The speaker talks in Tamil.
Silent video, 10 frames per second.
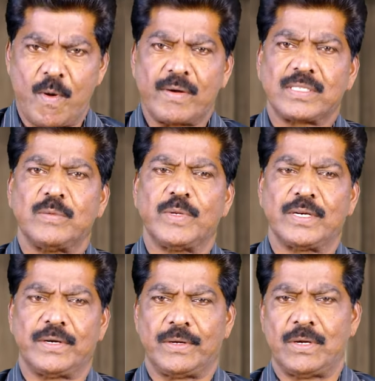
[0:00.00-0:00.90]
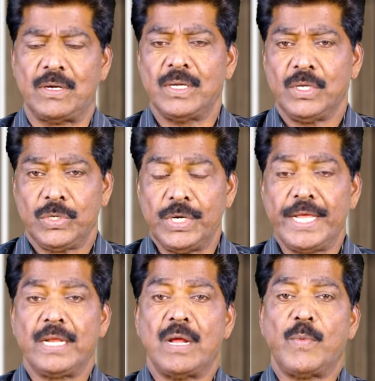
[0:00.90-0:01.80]
உபவாசம் இருக்கணும்
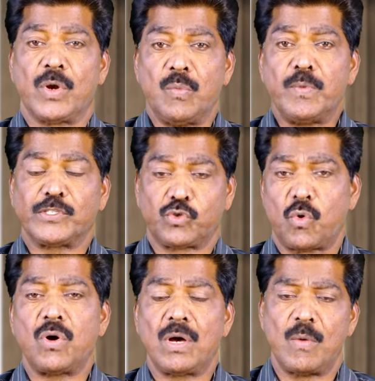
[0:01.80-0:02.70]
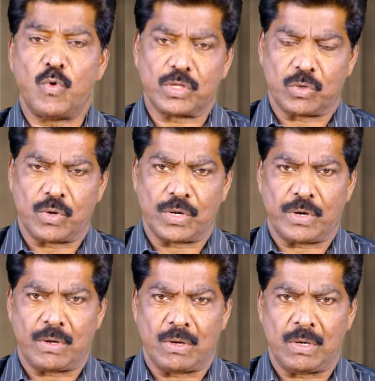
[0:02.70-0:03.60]
இன்றைக்கி நம்ம ரொம்ப சோக முகத்தோடு
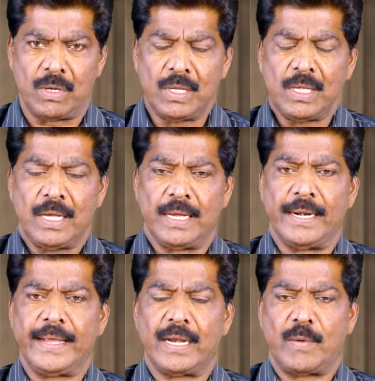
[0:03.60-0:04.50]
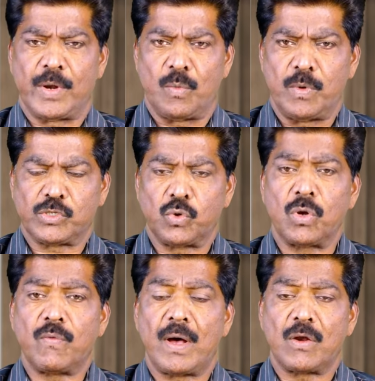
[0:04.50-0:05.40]
இருக்கணும் இன்றைக்கி நம்ம ரொம்ப
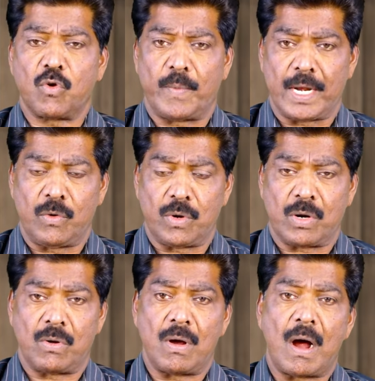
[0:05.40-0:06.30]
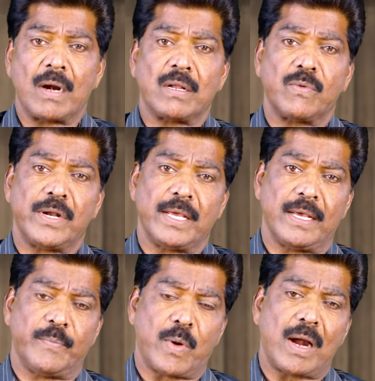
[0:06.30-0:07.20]
சோர்வான ஒரு மனைவி இருக்கணும் ஆண்டவருடைய
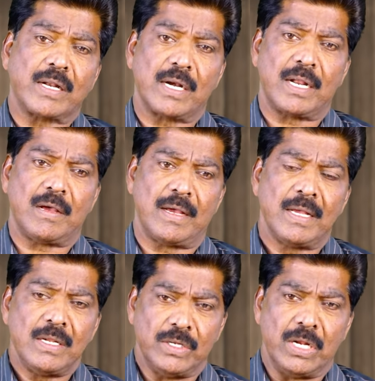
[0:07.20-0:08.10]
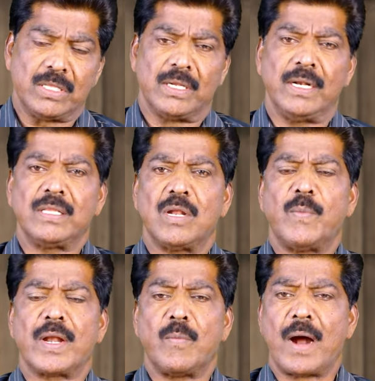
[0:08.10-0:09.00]
பாடுகளை நினைத்து நினைத்து
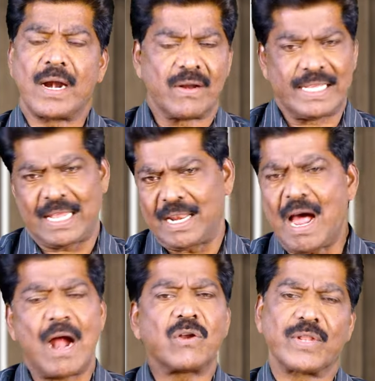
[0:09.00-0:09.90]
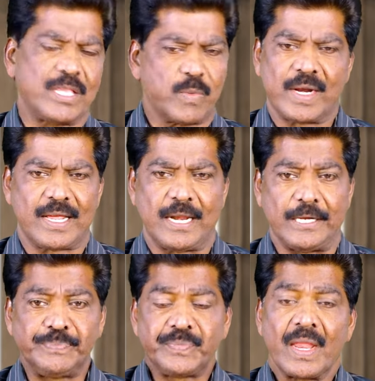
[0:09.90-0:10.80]
நம்ம நம்ம ஆளணும் இதெல்லாம் ஆண்டவர் எதிர்பார்க்கலை
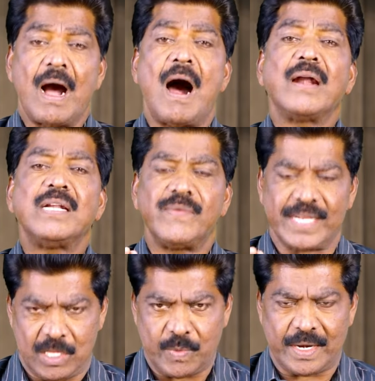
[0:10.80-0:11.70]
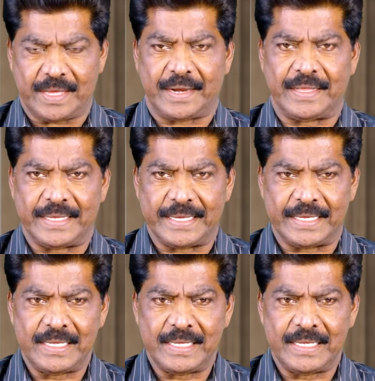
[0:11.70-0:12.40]
ஆண்டவர் எதிர்பார்க்கிறது